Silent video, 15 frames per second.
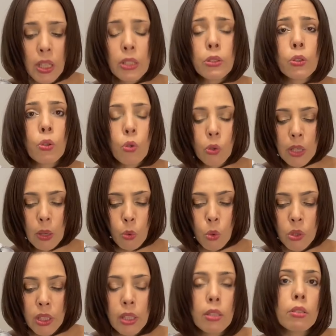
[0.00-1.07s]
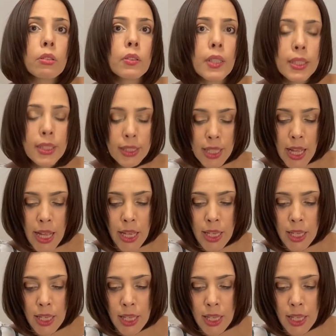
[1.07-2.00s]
額の方が大きいというんですね。